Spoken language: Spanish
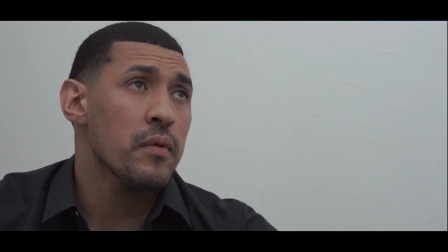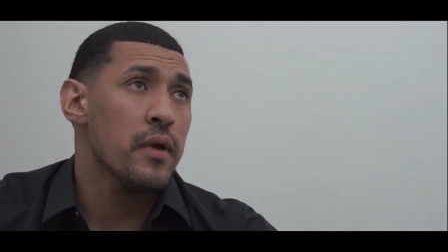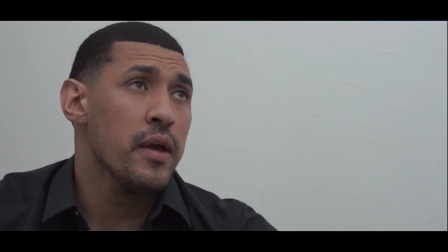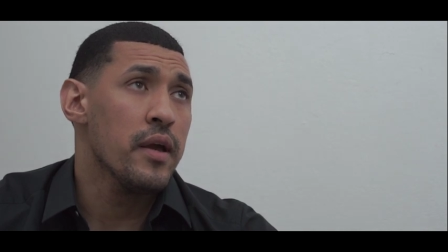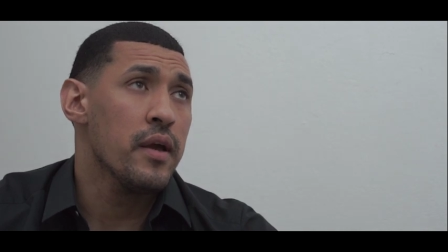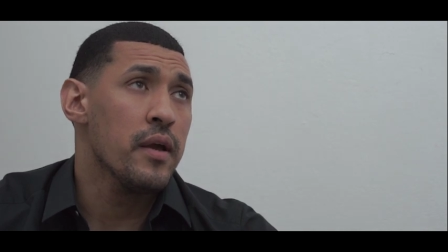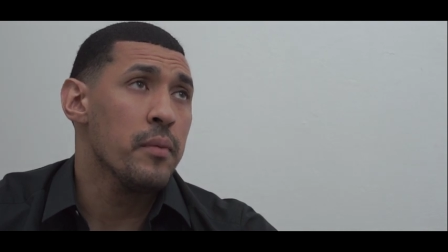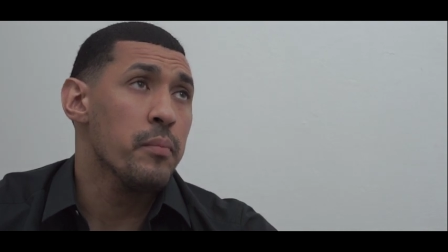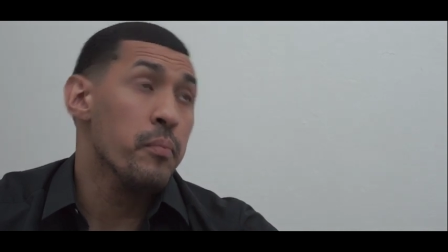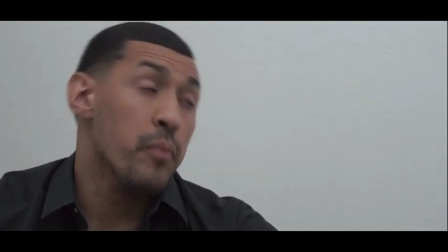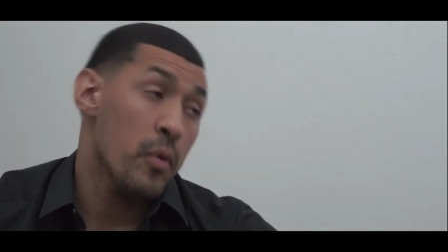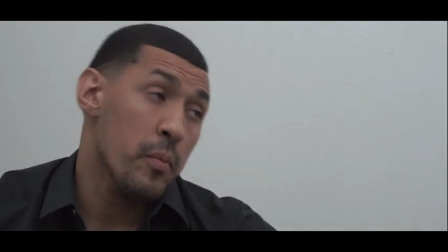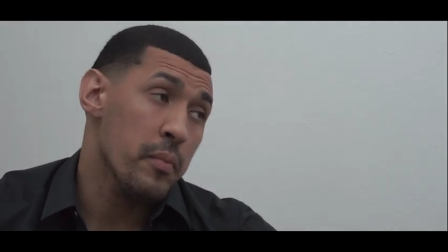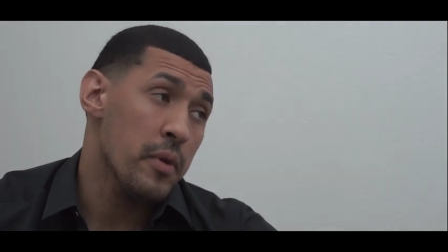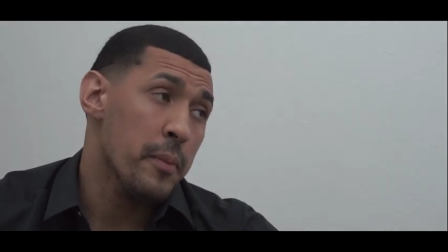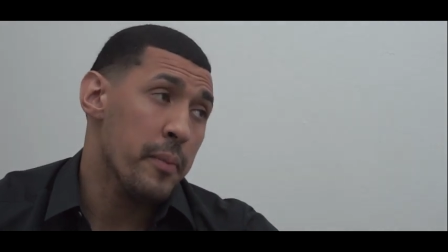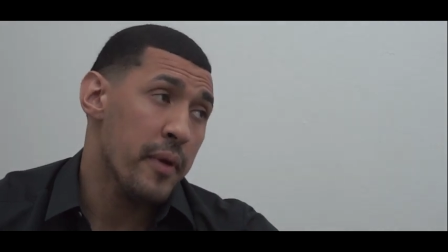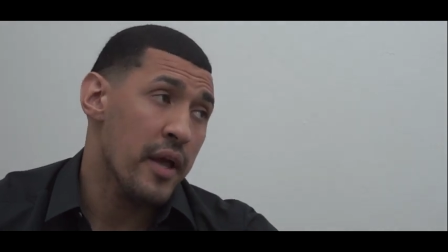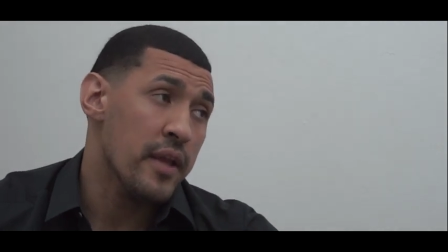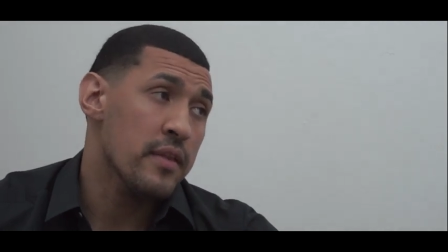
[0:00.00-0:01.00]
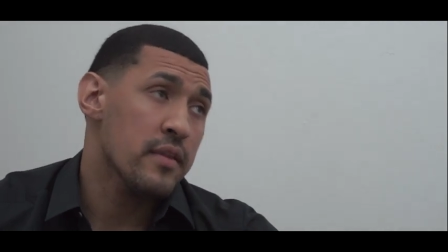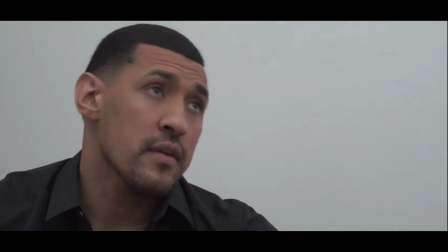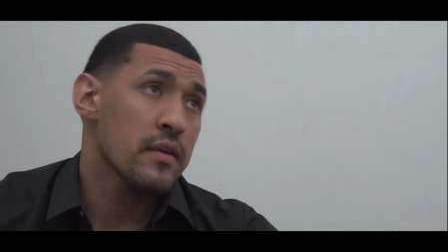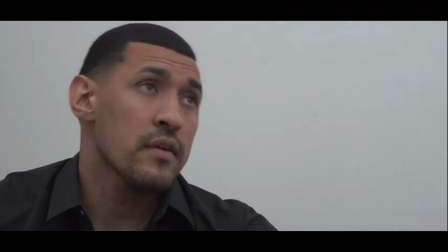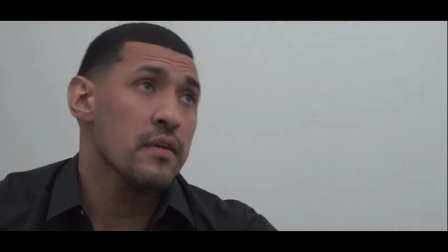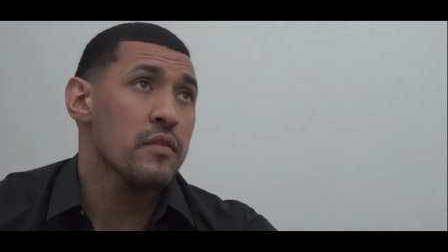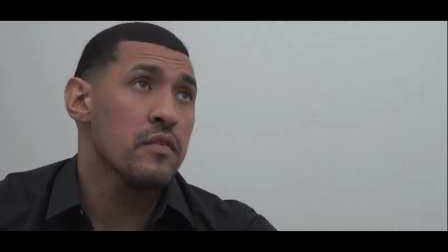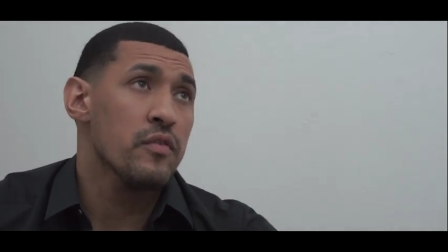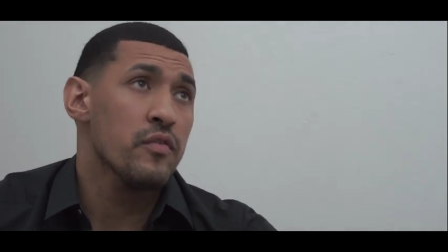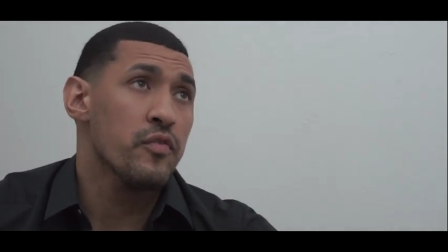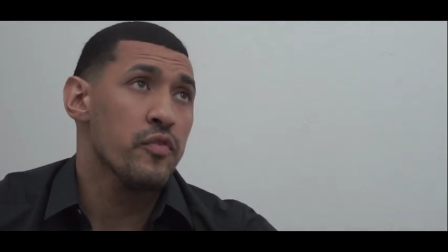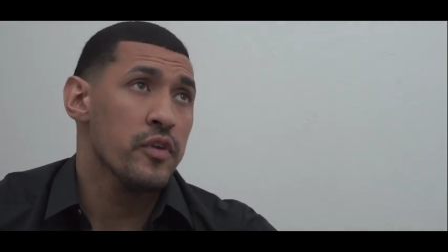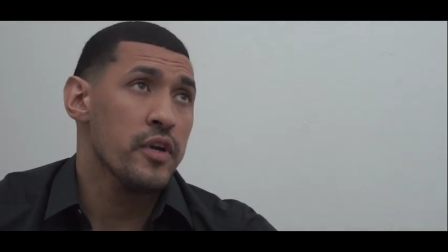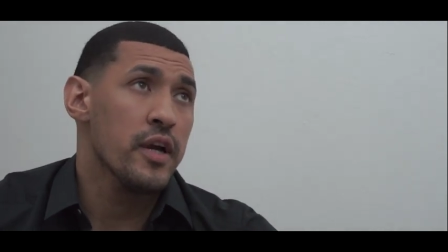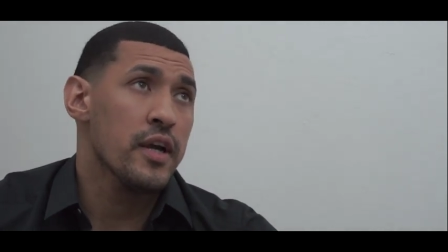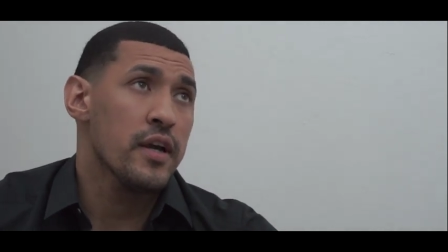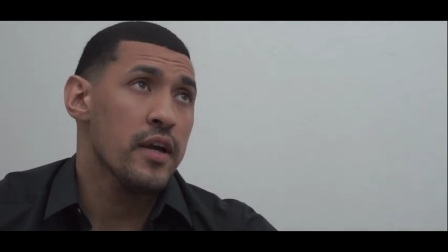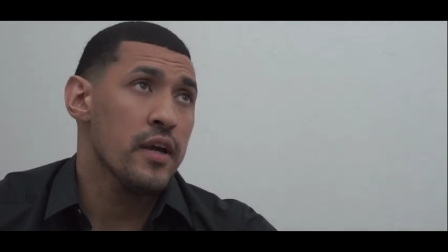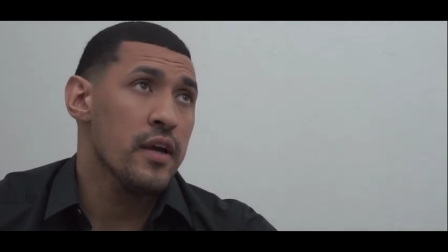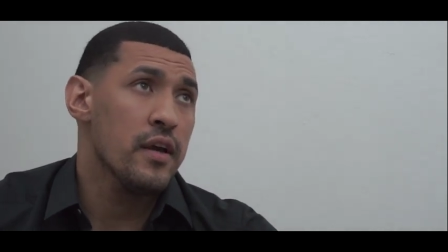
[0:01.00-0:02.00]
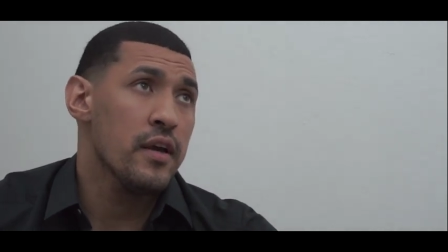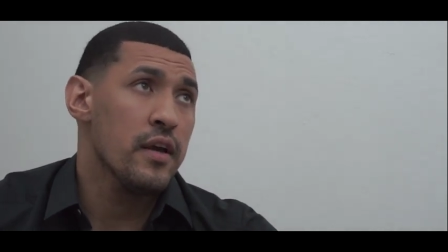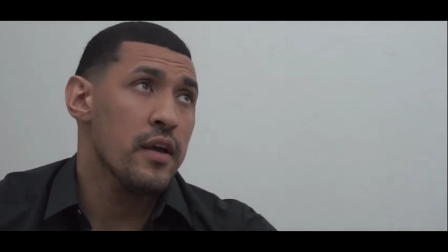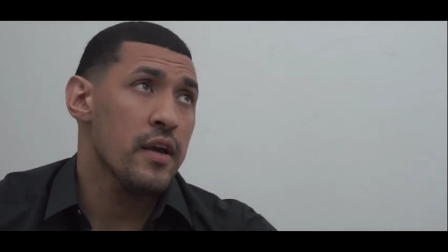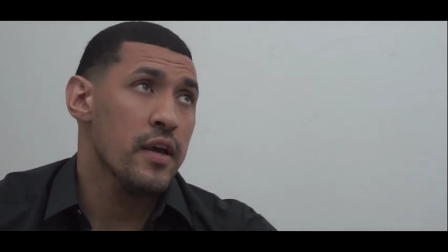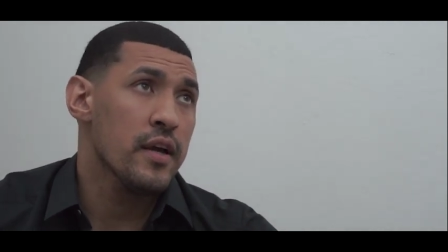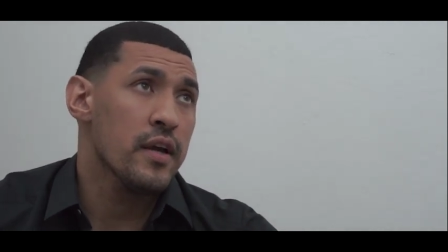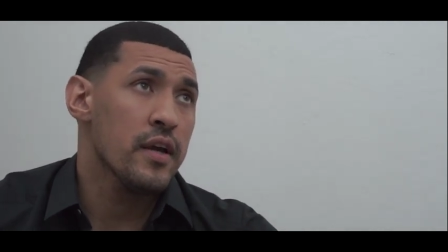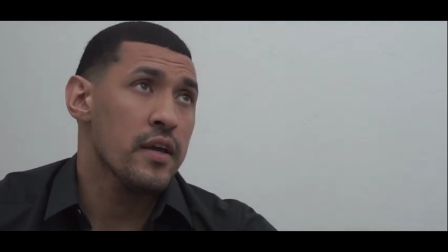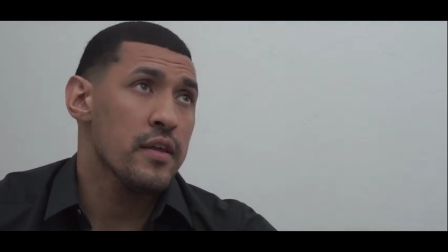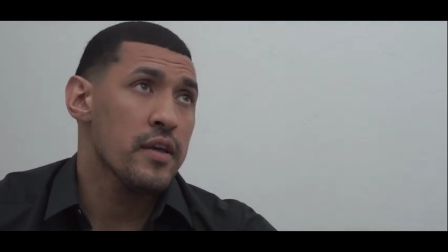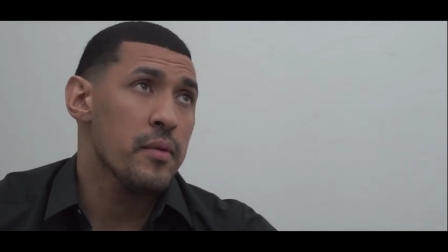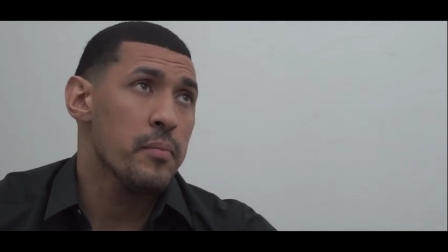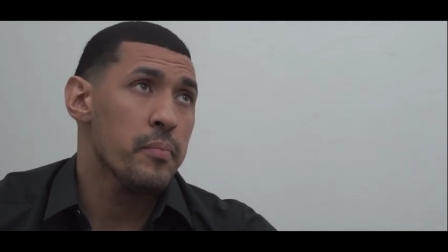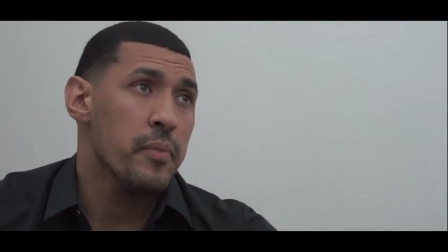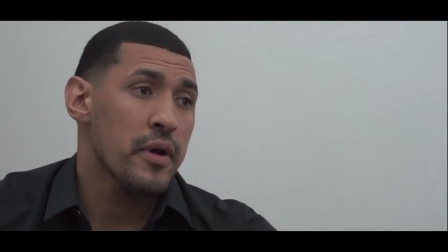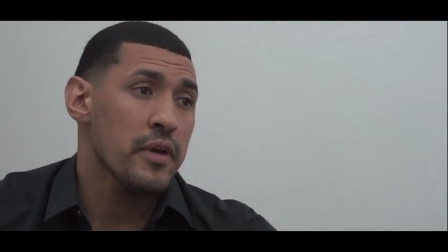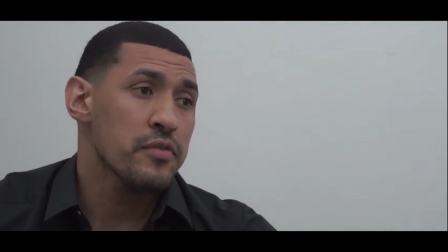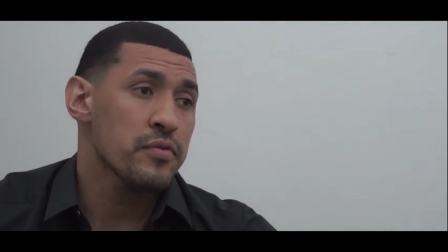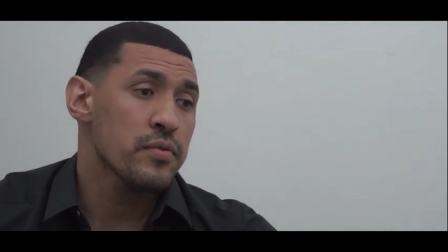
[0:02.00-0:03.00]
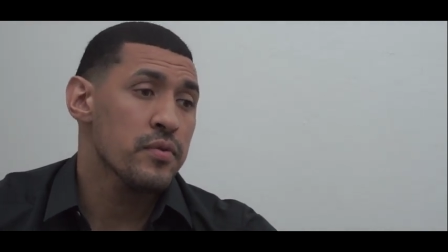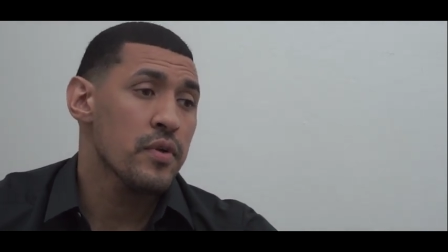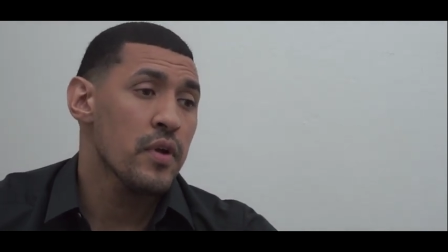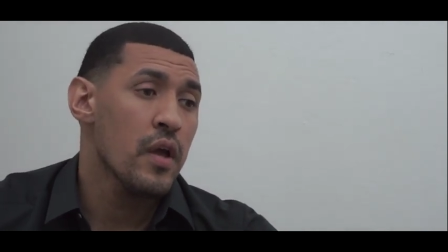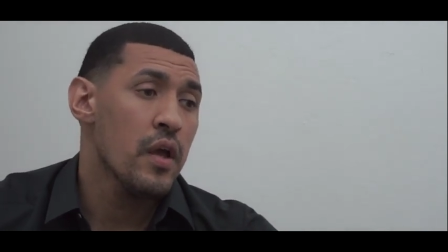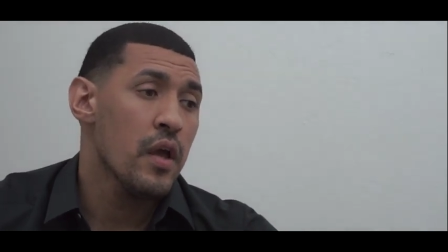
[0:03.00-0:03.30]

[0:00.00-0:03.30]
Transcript: Eh, por mi parte, fui el que, el que di el paso.